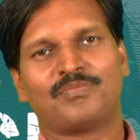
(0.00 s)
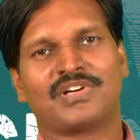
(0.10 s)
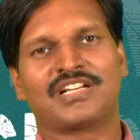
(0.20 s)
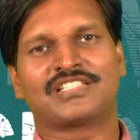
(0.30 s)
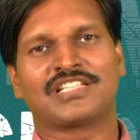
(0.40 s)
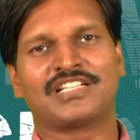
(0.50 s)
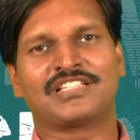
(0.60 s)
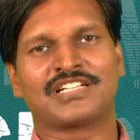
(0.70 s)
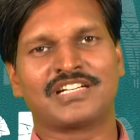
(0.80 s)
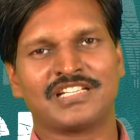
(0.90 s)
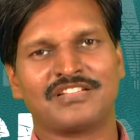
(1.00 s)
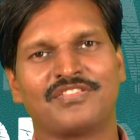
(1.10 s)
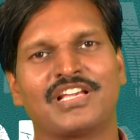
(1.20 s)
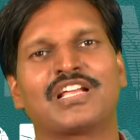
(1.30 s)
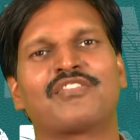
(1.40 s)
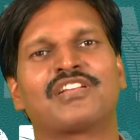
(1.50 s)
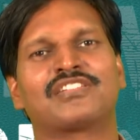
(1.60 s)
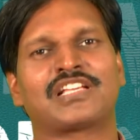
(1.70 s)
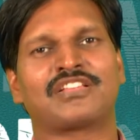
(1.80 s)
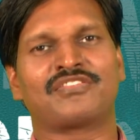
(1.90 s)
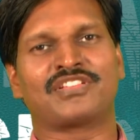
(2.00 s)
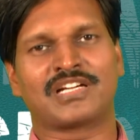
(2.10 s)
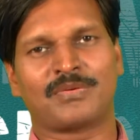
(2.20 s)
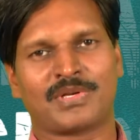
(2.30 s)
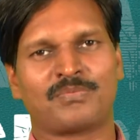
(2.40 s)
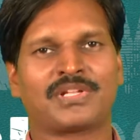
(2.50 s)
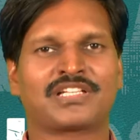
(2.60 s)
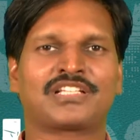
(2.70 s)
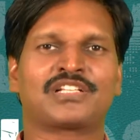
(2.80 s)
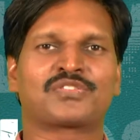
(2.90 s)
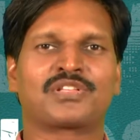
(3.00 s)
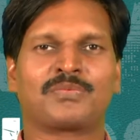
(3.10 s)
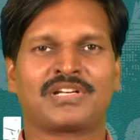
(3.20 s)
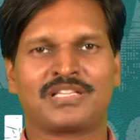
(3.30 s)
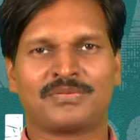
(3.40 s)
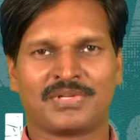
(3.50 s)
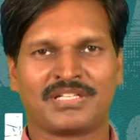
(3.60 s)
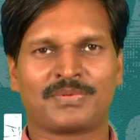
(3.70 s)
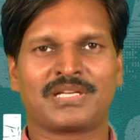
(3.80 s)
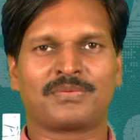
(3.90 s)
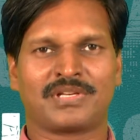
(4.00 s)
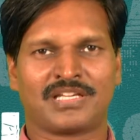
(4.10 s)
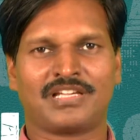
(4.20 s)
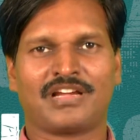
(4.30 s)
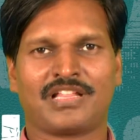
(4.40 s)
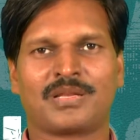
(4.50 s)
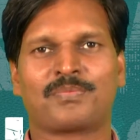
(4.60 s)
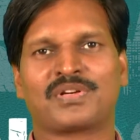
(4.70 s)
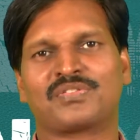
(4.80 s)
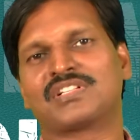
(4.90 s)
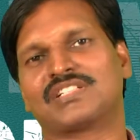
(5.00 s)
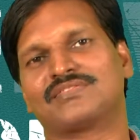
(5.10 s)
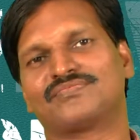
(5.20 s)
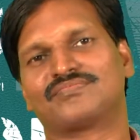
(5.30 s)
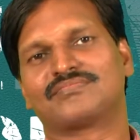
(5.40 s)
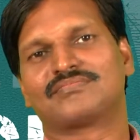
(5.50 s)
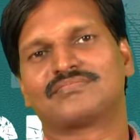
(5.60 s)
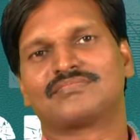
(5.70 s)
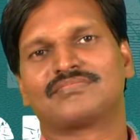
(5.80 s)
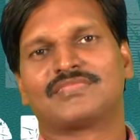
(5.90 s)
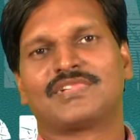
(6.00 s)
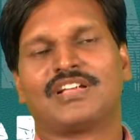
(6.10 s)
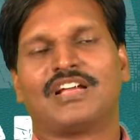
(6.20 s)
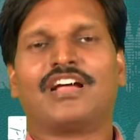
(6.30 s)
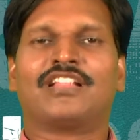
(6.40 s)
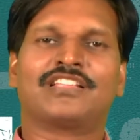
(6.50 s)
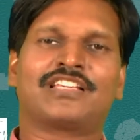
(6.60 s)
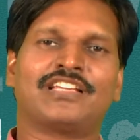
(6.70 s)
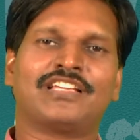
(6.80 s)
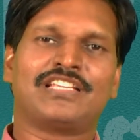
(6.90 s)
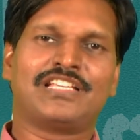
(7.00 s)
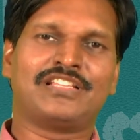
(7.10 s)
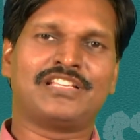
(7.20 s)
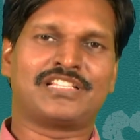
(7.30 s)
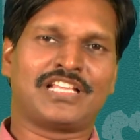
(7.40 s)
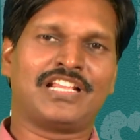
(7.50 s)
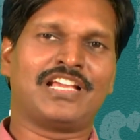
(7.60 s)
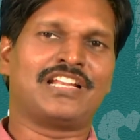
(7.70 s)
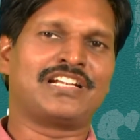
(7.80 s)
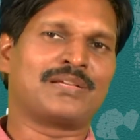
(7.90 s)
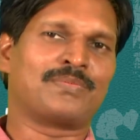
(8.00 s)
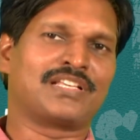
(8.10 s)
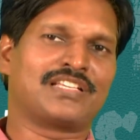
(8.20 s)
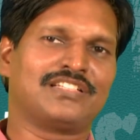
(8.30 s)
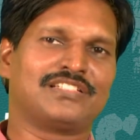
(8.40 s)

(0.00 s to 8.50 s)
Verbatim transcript: మన చరిత్రని వేరే వాళ్ళు చదివే విధంగా మనం బతకదలుచుకుందాం అనేది మన పైన మనకి ఆధారపడి ఉంటుంది అందుకే ఇది తెలియాలి అంటే మనకి